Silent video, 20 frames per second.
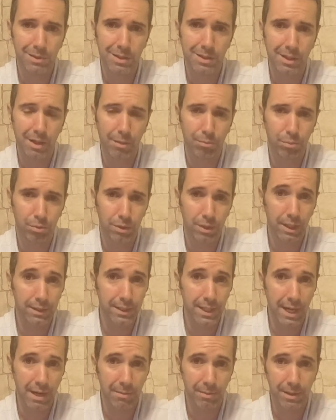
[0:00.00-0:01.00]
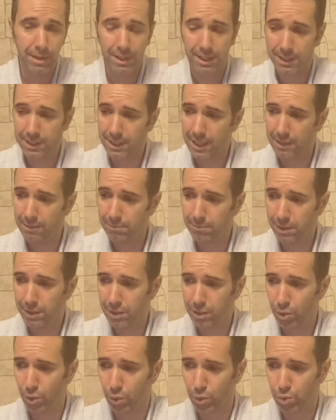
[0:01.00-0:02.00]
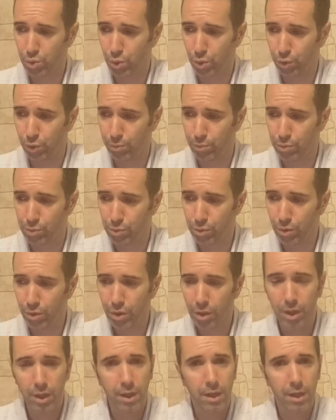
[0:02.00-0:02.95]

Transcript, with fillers: İstanbul'dan Diyarbakır'a giden bir yolcu otobüsü